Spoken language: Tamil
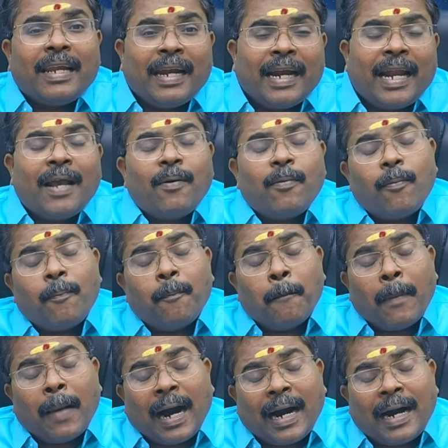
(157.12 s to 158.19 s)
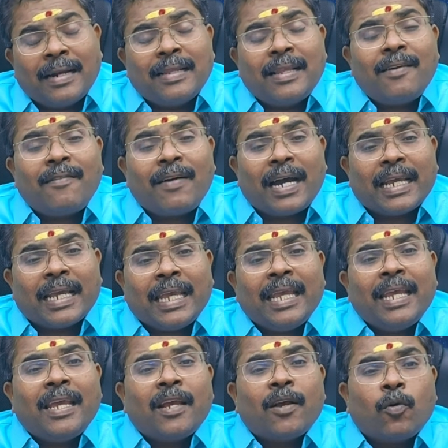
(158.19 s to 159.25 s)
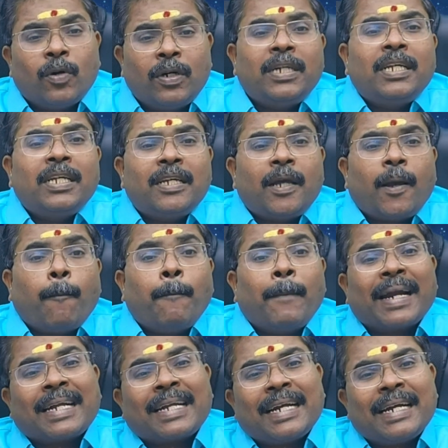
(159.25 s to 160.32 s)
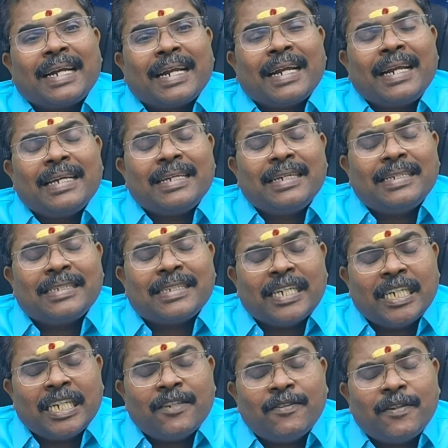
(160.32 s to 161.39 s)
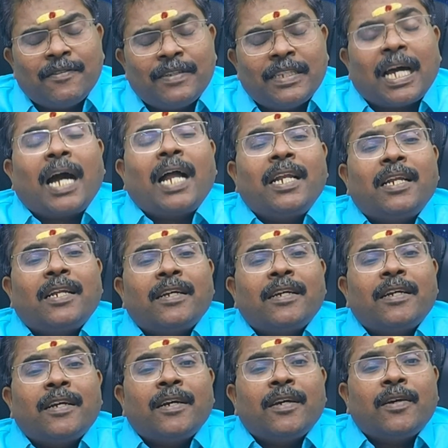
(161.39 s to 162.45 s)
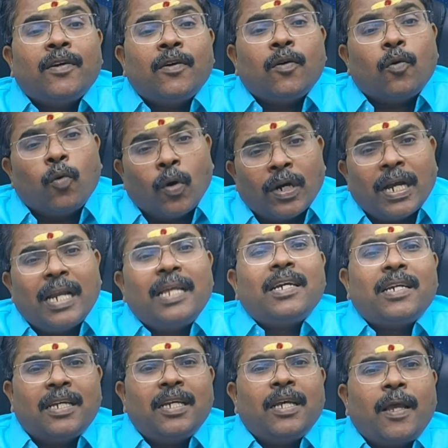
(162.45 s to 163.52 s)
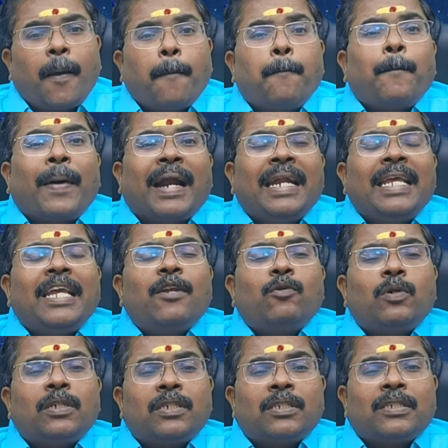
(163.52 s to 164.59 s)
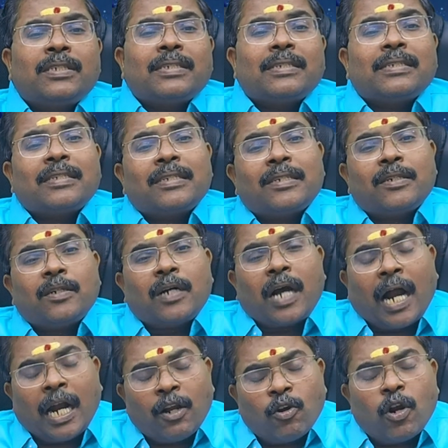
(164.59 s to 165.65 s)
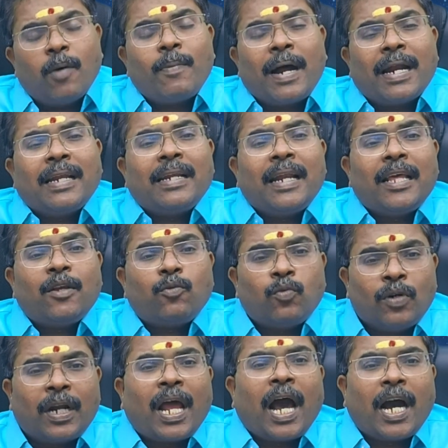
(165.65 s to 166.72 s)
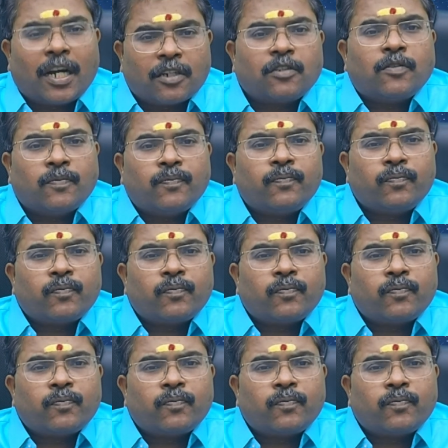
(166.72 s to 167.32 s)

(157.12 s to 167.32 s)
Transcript: இட மாறுதல் வாங்கி கொண்டு மற்ற இடங்களுக்கு சென்று வருவதால் உங்களுக்கு பணியில் ஒரு அனுகூலமான நிலை உண்டாகும்